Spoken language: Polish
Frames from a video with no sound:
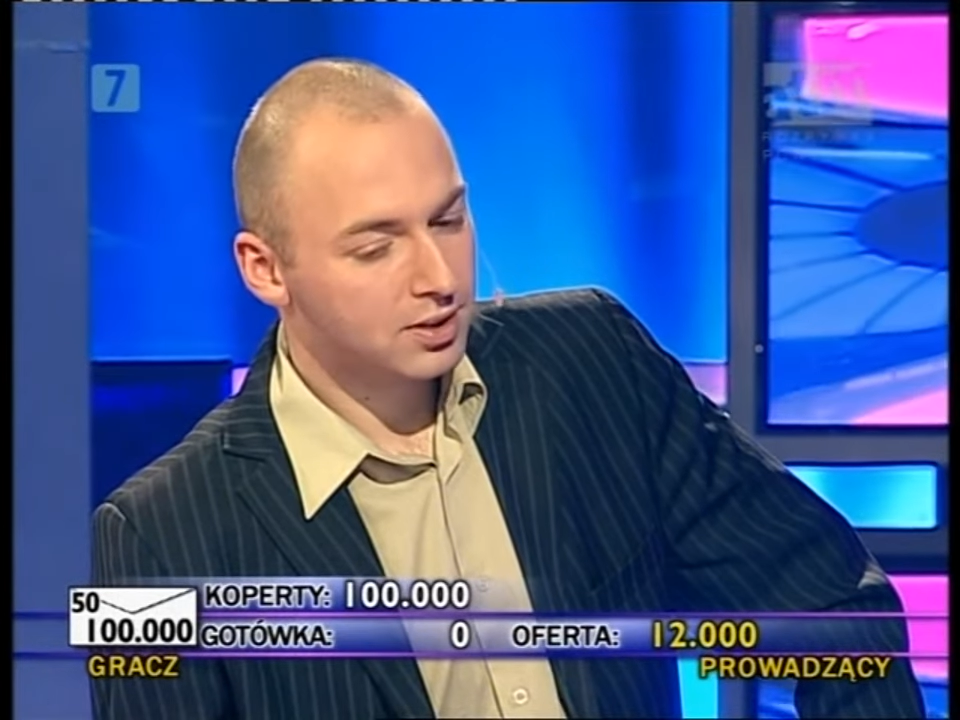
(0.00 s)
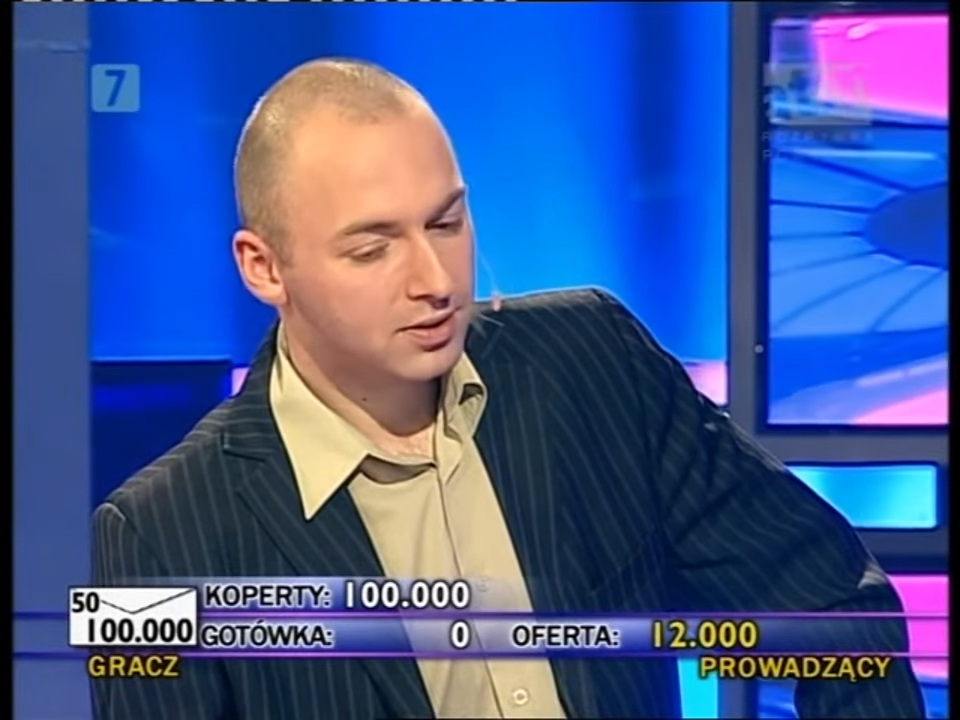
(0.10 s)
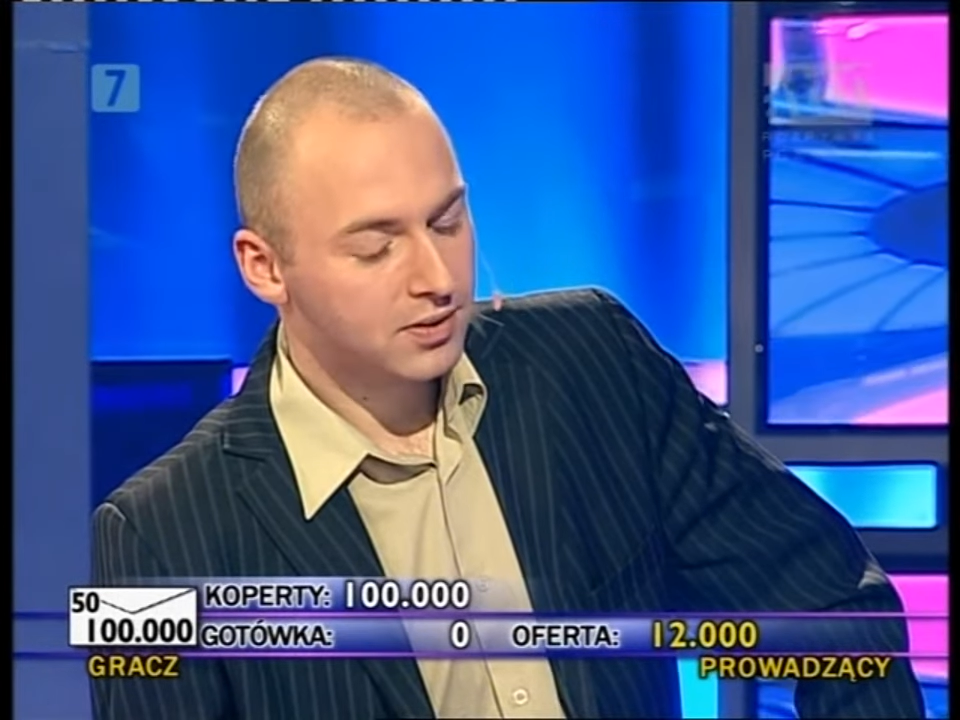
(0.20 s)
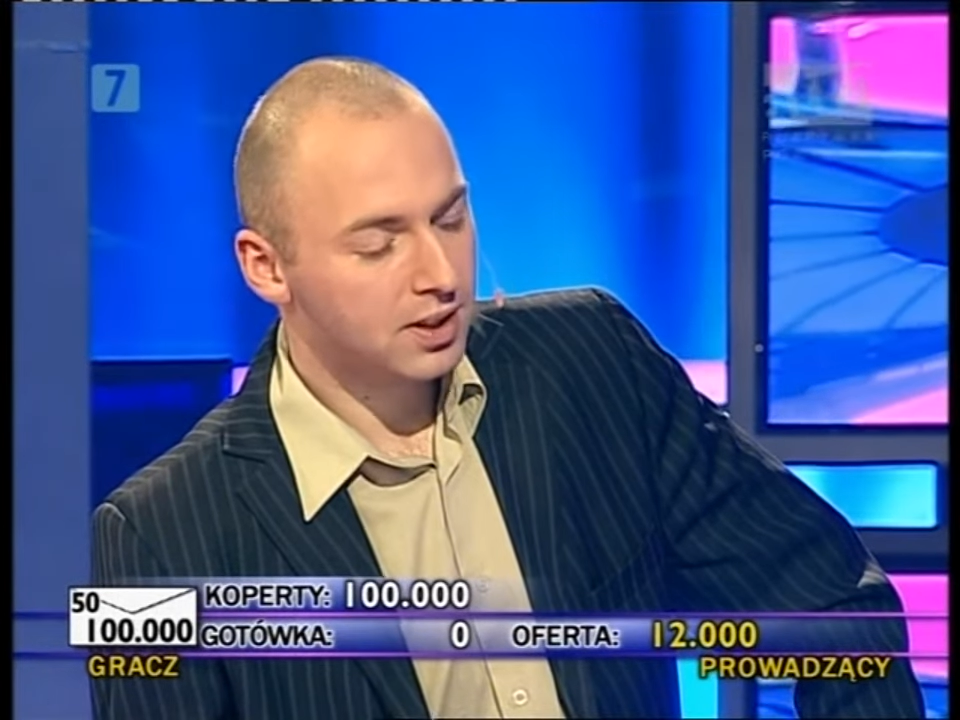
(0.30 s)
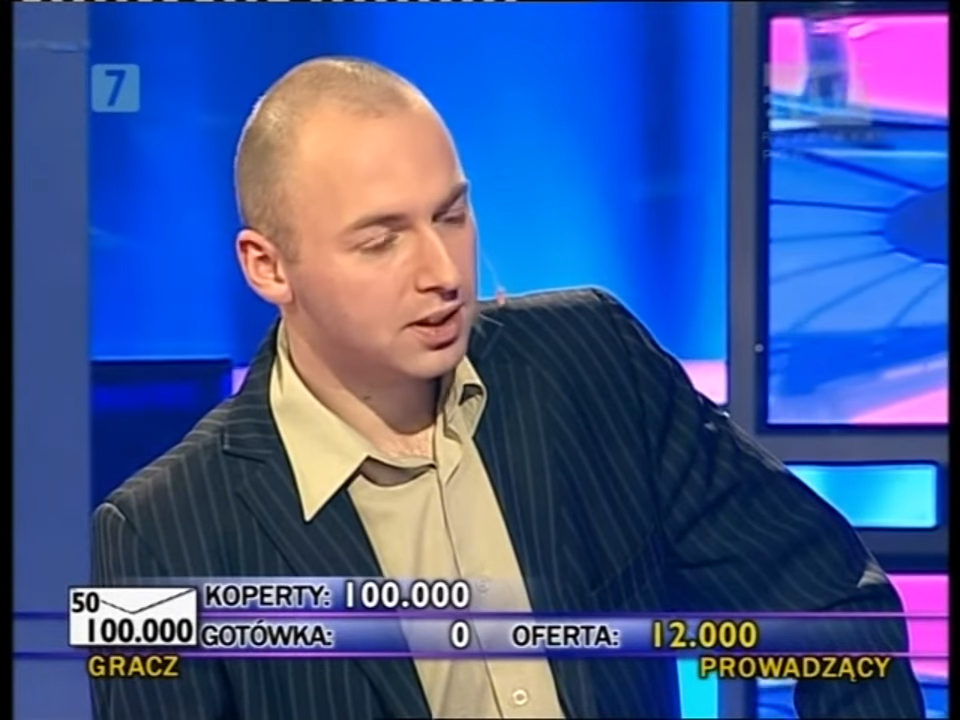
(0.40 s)
jest
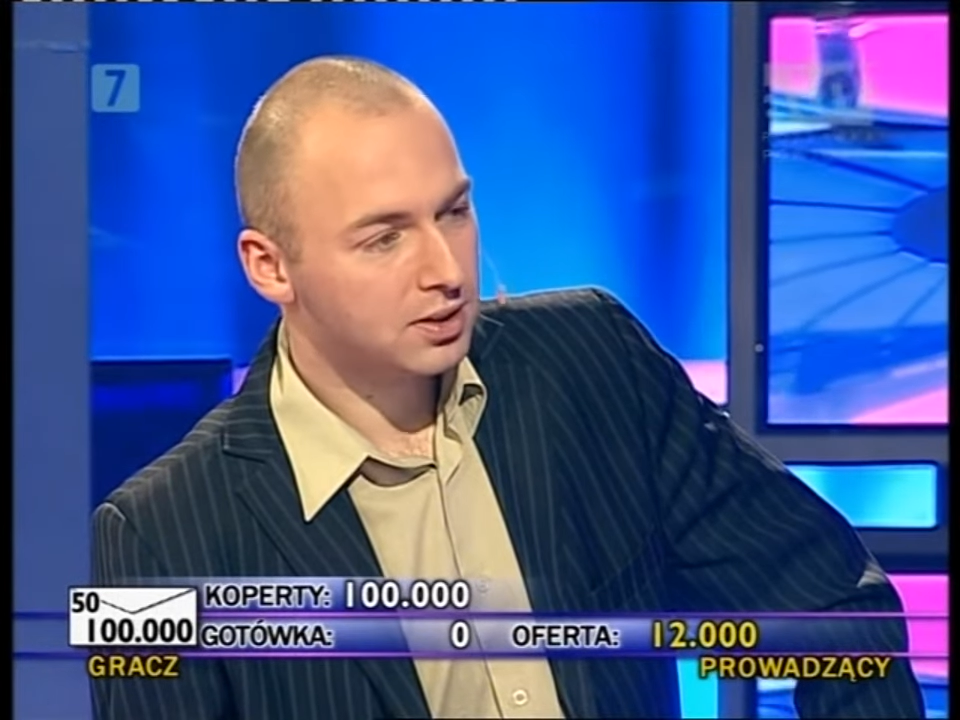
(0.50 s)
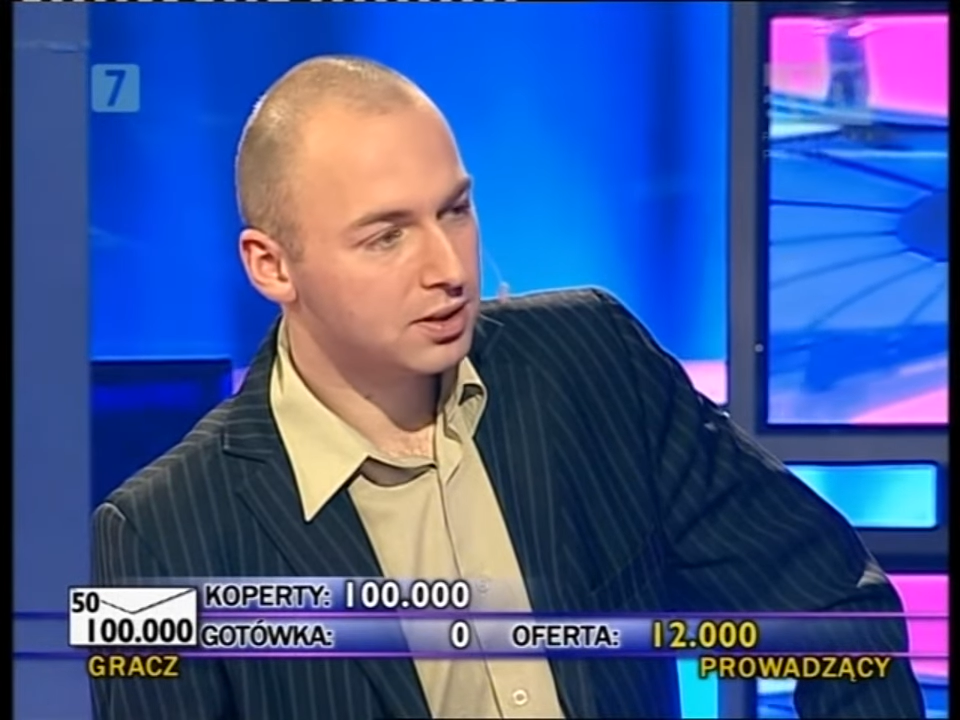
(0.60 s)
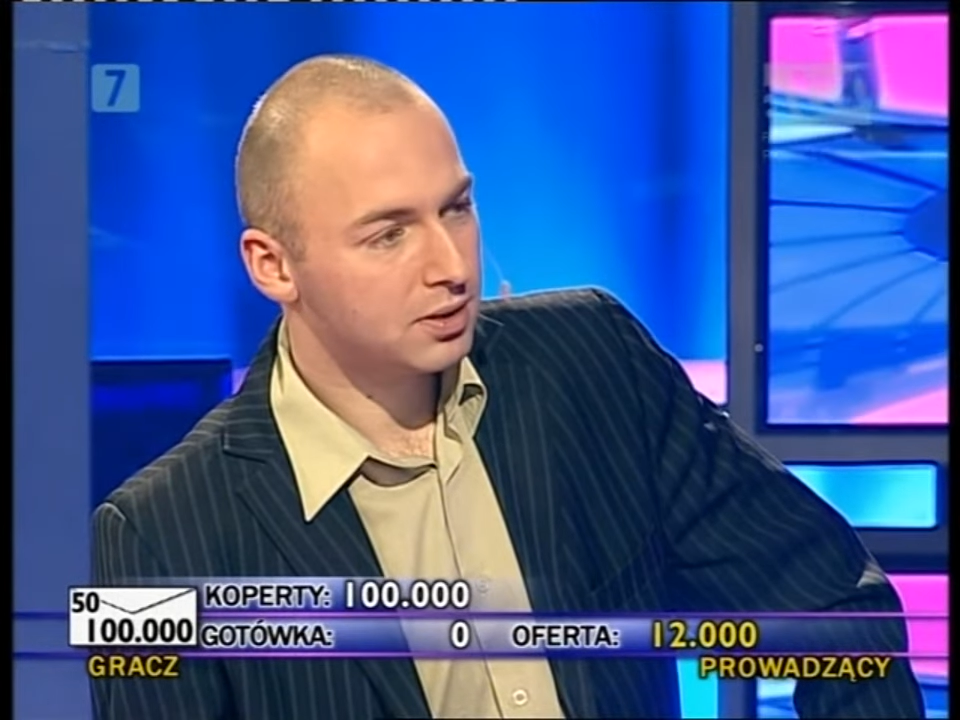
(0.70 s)
12,